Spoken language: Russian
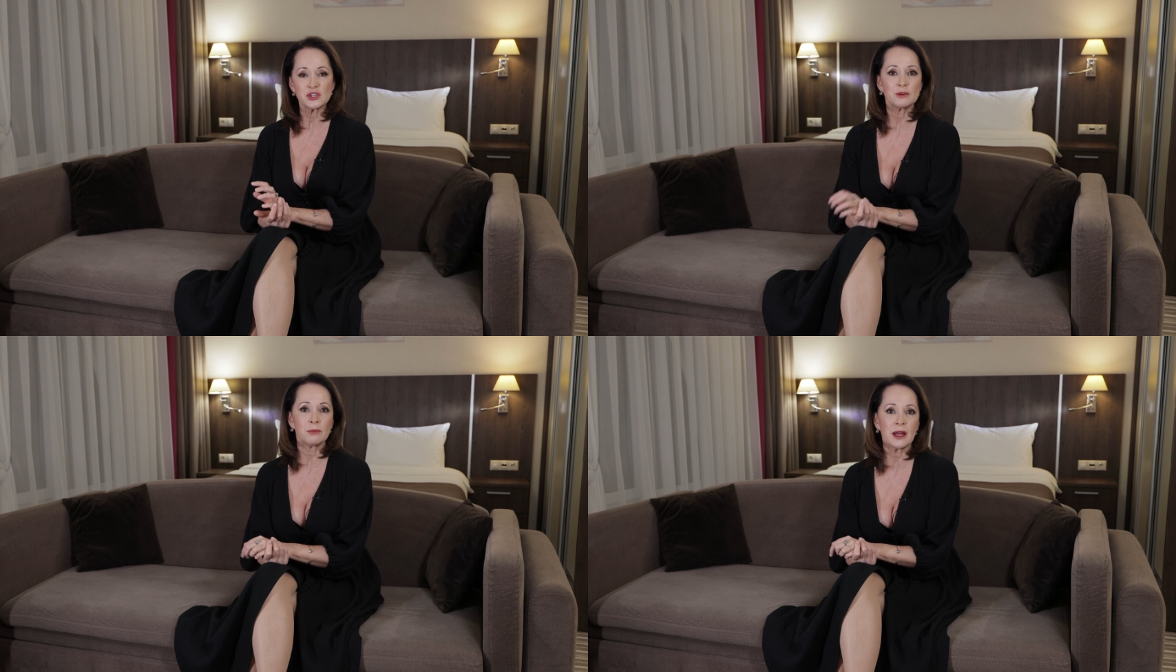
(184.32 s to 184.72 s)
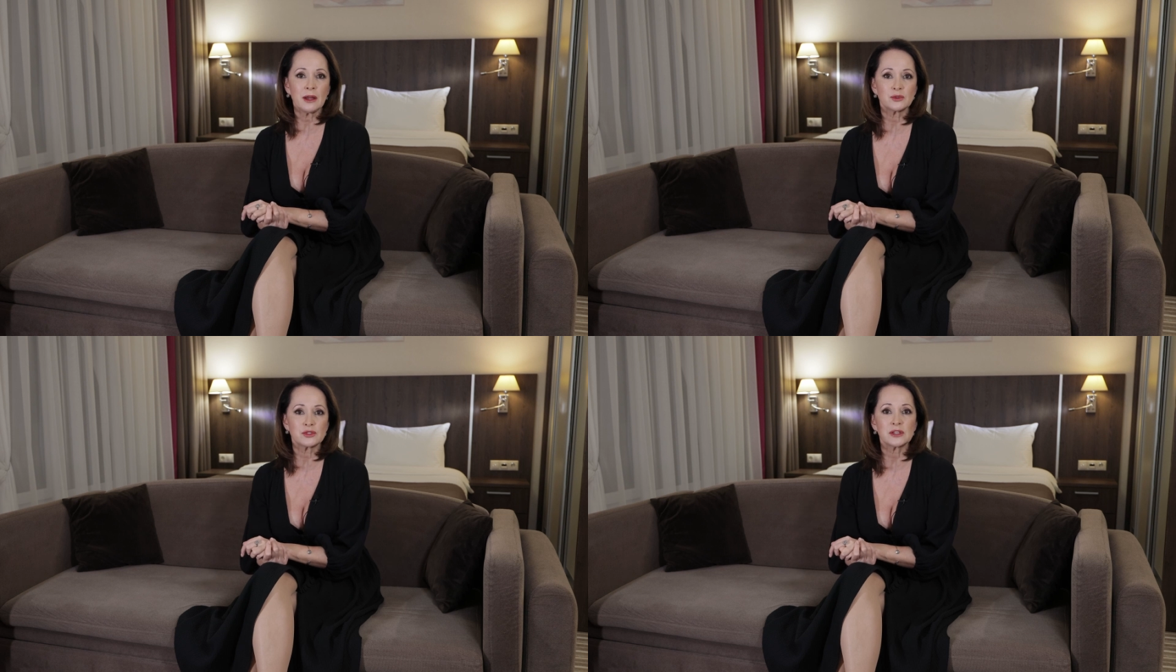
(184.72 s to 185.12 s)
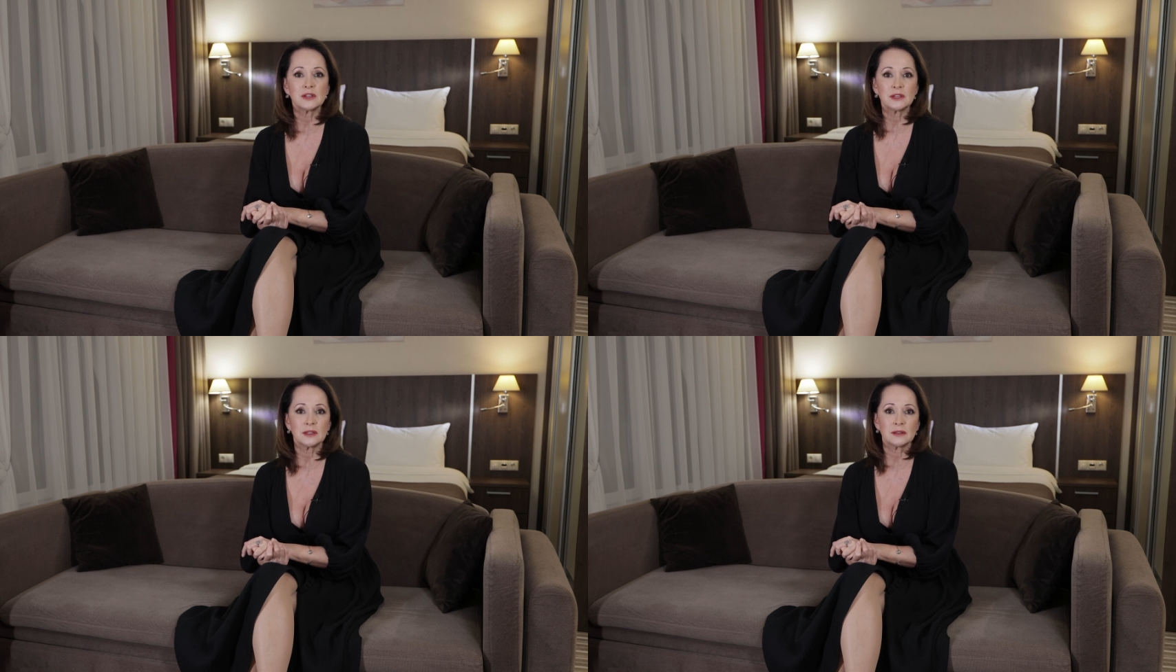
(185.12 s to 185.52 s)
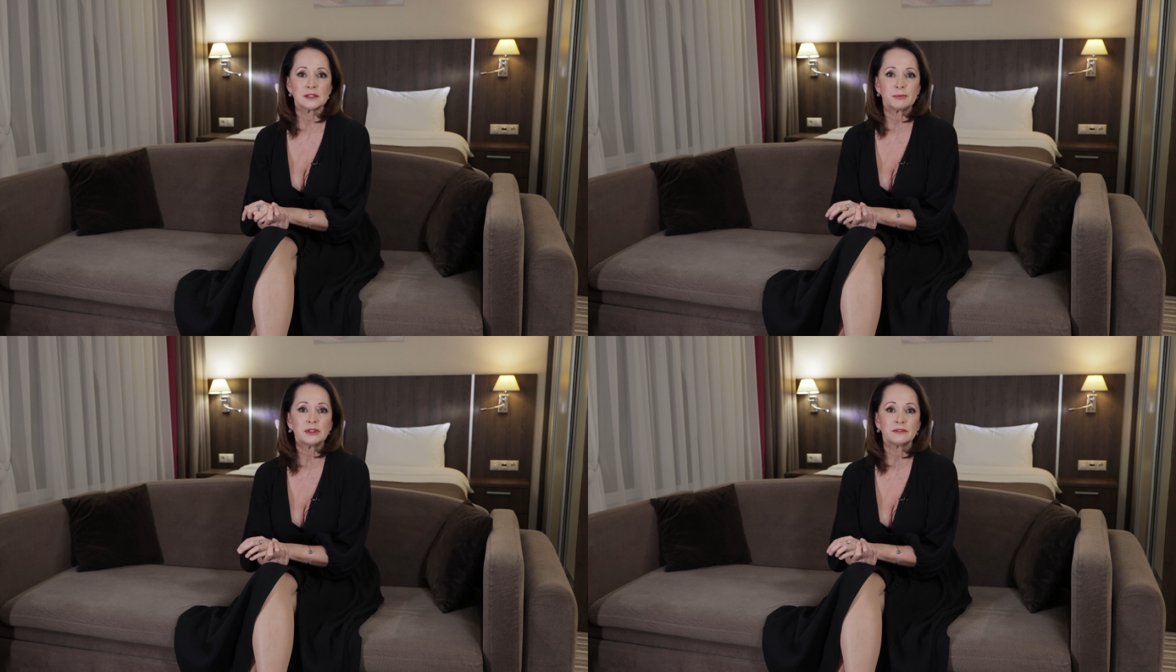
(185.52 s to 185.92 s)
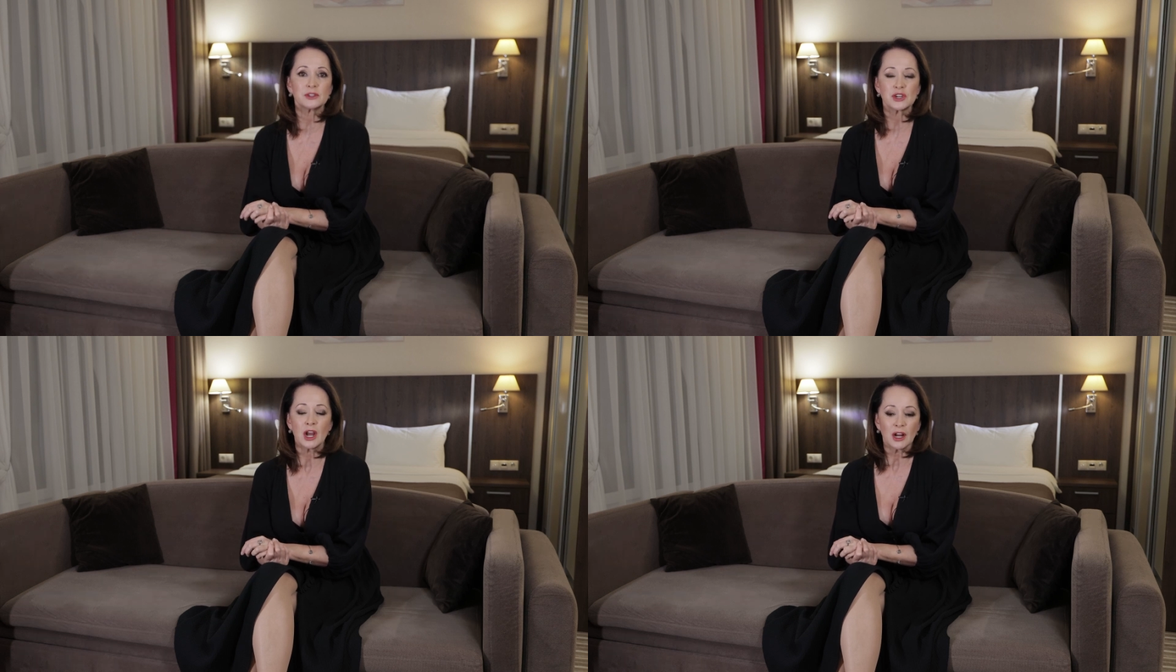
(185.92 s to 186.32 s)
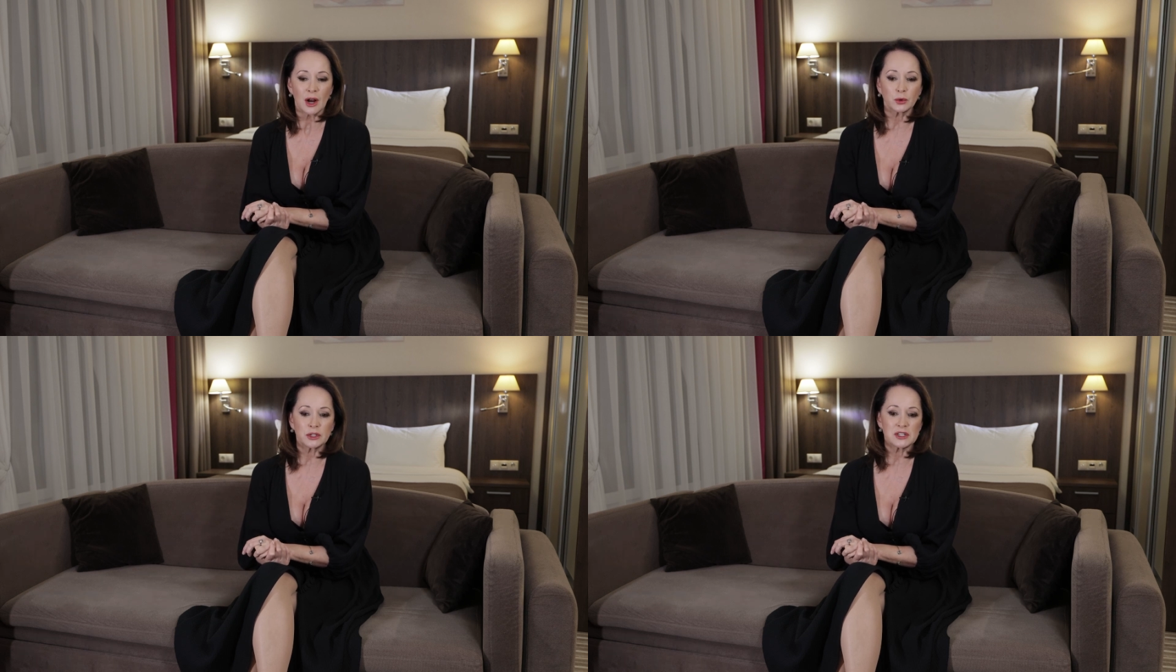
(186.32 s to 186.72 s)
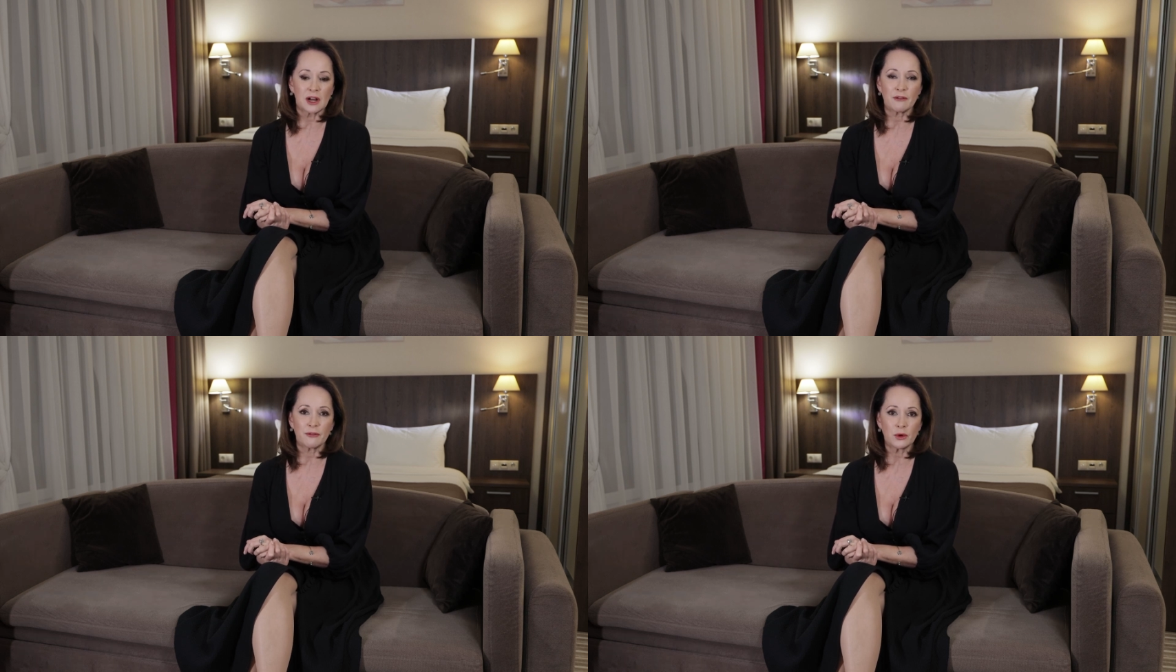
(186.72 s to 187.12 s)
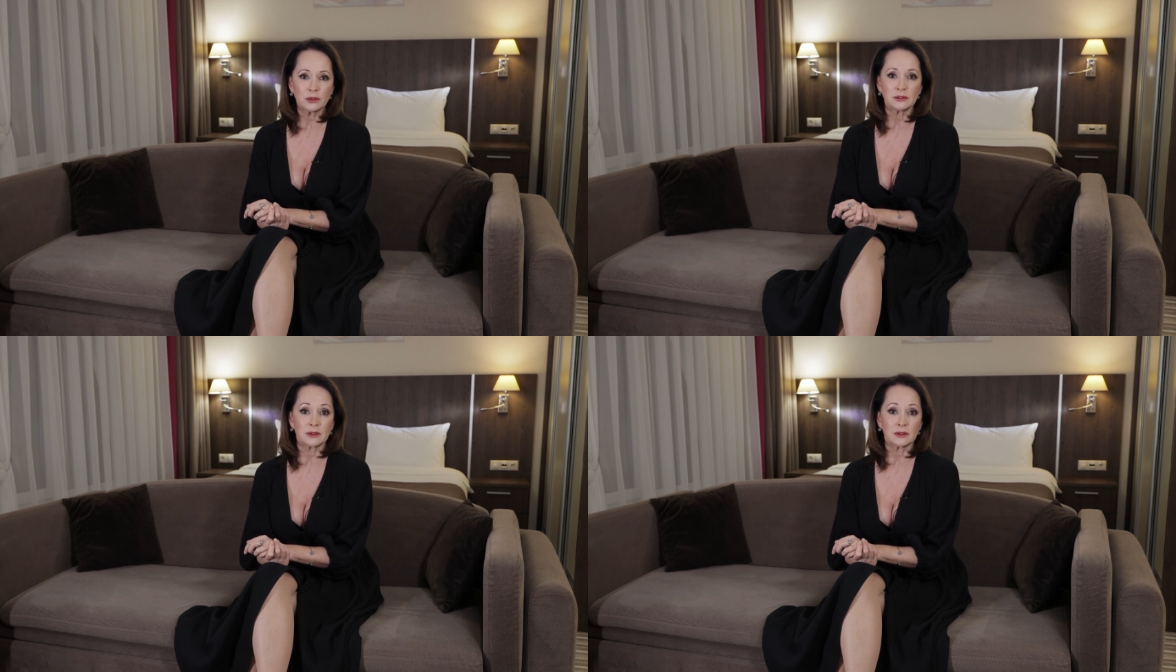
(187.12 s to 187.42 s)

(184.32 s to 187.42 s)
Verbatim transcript: защемляются, и, и испытываешь какой-то дискомфорт,